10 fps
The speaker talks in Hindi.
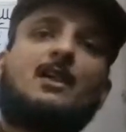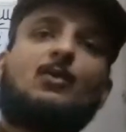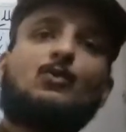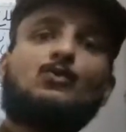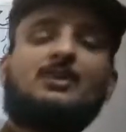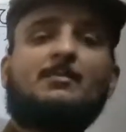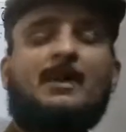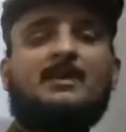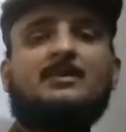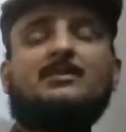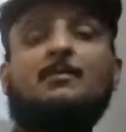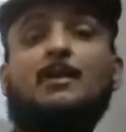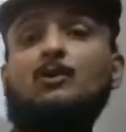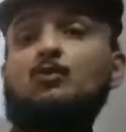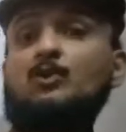और उनकी मेहनत का
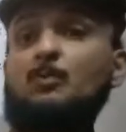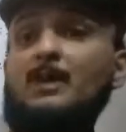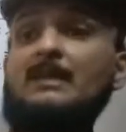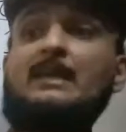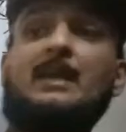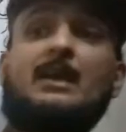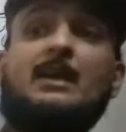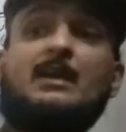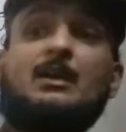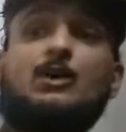फल उनको मिल गया है